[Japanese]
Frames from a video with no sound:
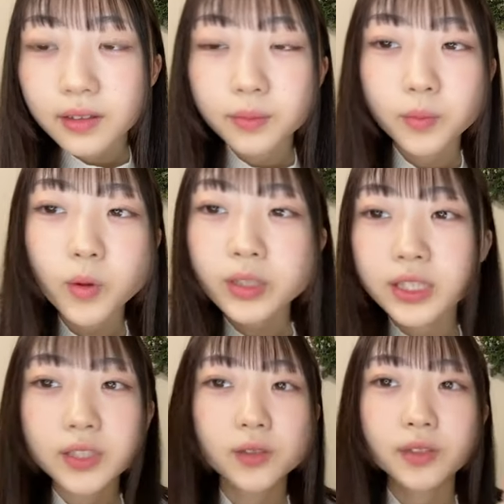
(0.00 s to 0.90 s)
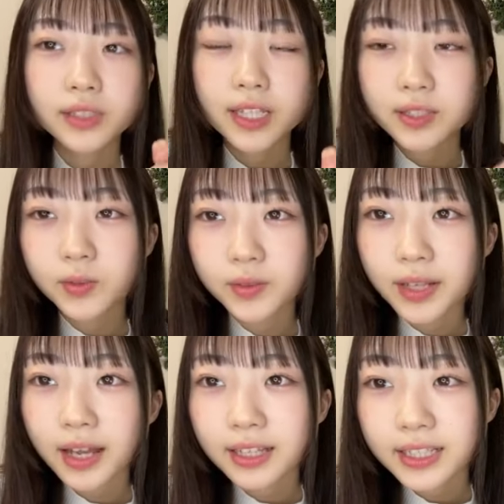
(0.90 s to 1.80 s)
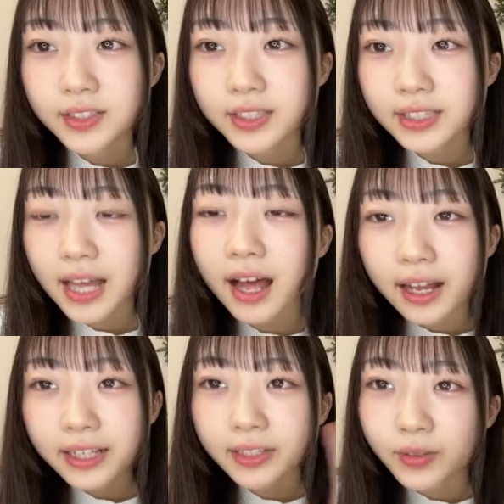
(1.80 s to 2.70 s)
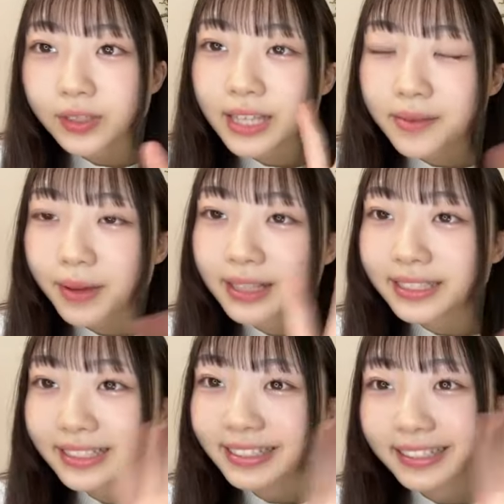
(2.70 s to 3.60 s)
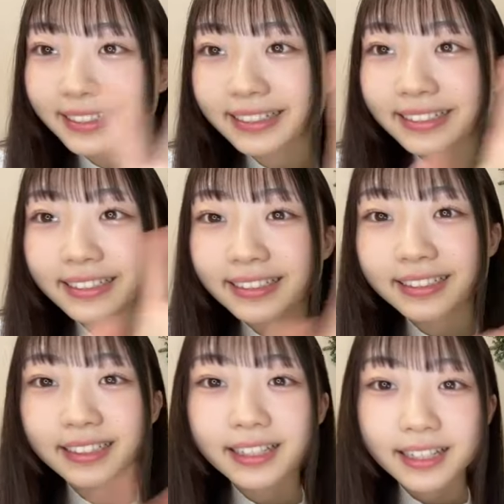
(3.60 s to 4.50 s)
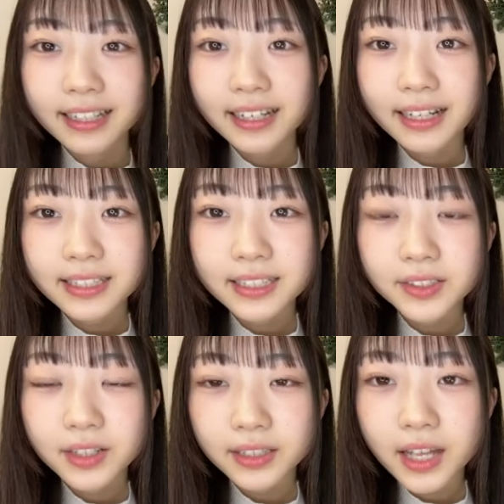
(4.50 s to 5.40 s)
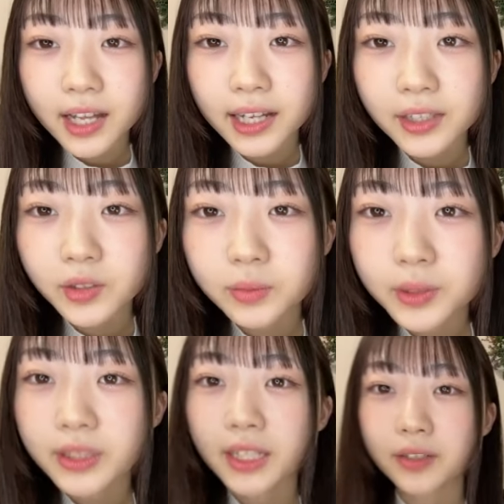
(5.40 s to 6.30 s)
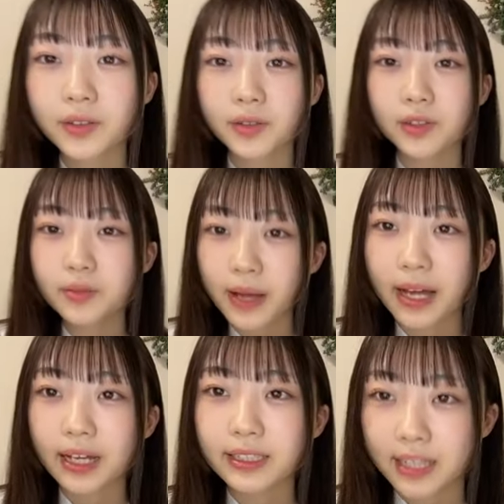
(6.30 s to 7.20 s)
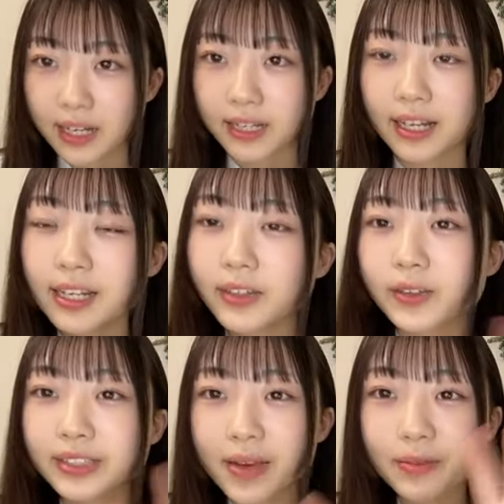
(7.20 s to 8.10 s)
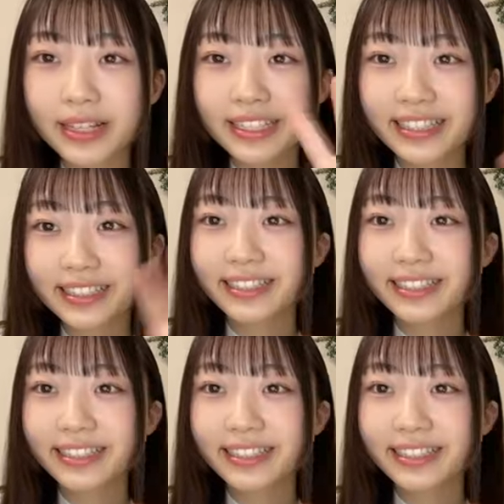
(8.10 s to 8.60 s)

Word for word: ボクシングをしていそうな羊さんありがとうございます8位の方ハートを持っているくまさんありがとうございます